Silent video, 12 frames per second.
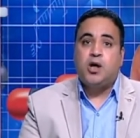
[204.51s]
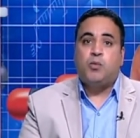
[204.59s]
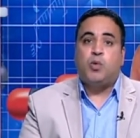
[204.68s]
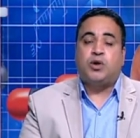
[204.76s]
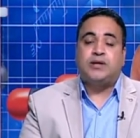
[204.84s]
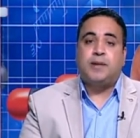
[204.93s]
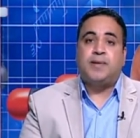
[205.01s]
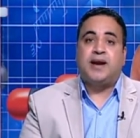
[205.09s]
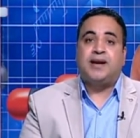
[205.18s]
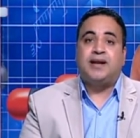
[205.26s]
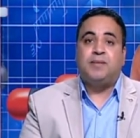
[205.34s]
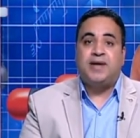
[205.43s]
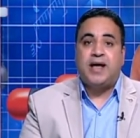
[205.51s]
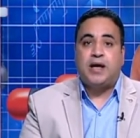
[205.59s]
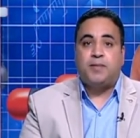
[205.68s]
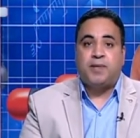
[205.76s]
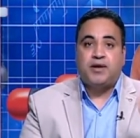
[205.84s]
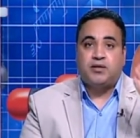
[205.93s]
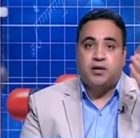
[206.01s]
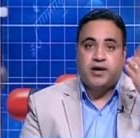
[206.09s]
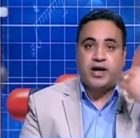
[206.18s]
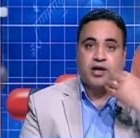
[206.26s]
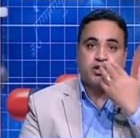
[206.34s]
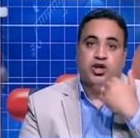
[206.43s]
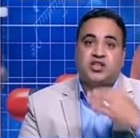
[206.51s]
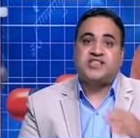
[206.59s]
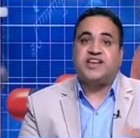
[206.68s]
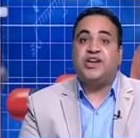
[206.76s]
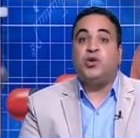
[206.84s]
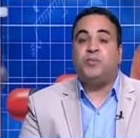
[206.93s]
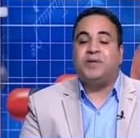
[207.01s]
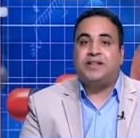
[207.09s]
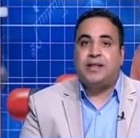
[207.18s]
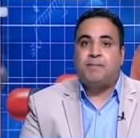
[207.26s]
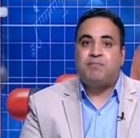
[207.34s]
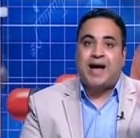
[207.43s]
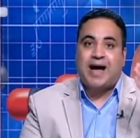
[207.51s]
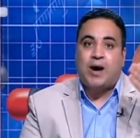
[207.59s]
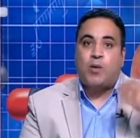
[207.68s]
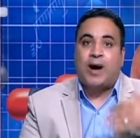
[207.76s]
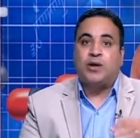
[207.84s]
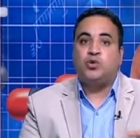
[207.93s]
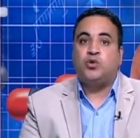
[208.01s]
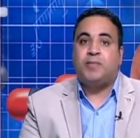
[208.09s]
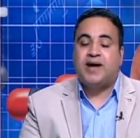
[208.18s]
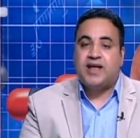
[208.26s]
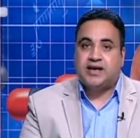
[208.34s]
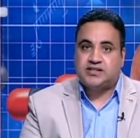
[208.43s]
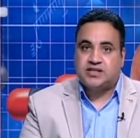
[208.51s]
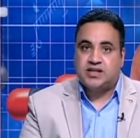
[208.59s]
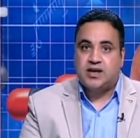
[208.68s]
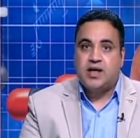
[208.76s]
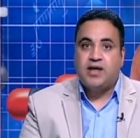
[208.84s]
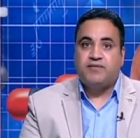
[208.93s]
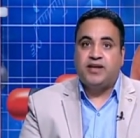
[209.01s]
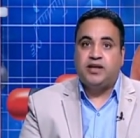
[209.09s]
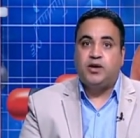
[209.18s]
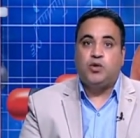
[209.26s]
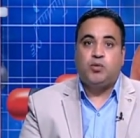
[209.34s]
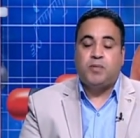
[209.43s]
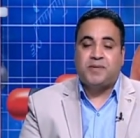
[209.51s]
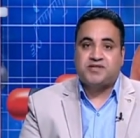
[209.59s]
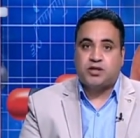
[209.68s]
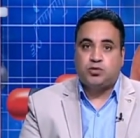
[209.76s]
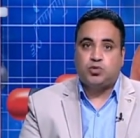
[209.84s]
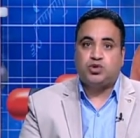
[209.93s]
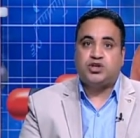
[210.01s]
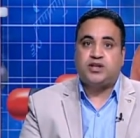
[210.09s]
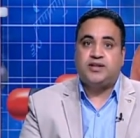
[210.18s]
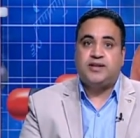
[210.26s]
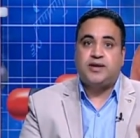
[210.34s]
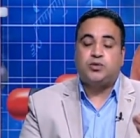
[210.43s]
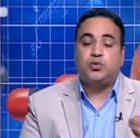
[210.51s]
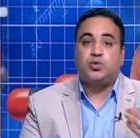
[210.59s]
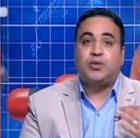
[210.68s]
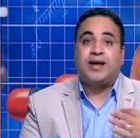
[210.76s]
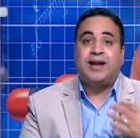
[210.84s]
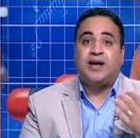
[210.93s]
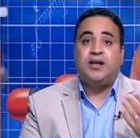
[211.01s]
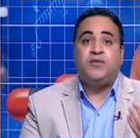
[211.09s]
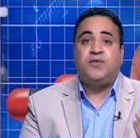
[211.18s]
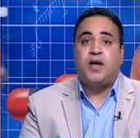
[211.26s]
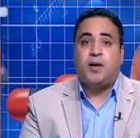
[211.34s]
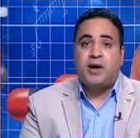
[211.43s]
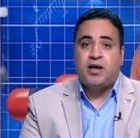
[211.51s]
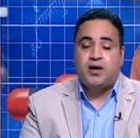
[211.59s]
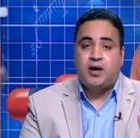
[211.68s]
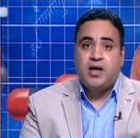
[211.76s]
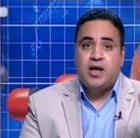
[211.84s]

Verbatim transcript: معتبرة ان المياه البيضاء يعني شخص عينه بتدمع او عنده ميه كتير فيجي يقول ببساطته الشديده يا دكتور انا عيني فيها ميه